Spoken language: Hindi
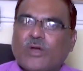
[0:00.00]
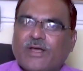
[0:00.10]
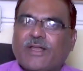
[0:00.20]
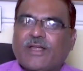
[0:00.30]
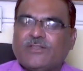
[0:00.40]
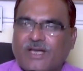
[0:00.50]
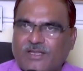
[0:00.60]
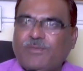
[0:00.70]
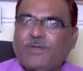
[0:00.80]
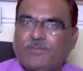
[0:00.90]
और अगर
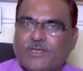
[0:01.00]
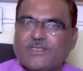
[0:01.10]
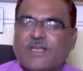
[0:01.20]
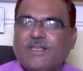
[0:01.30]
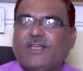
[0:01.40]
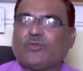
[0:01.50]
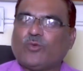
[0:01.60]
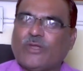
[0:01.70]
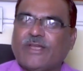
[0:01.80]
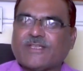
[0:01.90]
ज़्यादा भी परेशानी
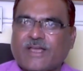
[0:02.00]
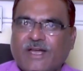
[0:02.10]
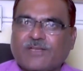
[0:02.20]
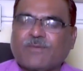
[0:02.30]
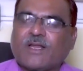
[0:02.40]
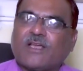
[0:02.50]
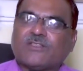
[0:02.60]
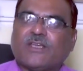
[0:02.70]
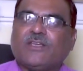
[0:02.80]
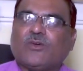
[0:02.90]
है तो कोई ऐसा एक्ट
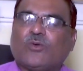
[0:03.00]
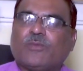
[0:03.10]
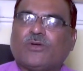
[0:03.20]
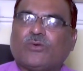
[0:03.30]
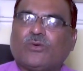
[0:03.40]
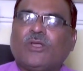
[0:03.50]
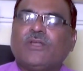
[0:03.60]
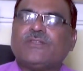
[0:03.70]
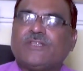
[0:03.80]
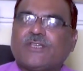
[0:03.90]
बनाना चाहिए गवर्नमेंट को
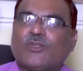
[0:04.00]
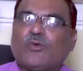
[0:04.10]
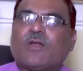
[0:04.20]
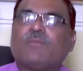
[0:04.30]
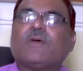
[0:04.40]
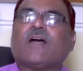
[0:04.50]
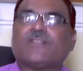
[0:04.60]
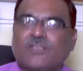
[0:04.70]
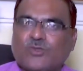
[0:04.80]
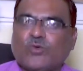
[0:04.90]
जिसके द्वारा हम
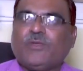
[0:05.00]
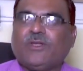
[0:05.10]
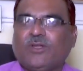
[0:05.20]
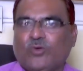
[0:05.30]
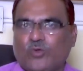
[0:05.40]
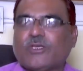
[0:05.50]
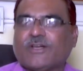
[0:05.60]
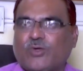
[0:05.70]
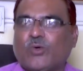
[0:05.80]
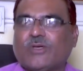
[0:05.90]
गार्जियंस को भी
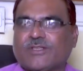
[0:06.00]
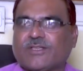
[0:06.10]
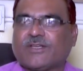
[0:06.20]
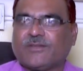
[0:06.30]
उससे कंट्रोल कर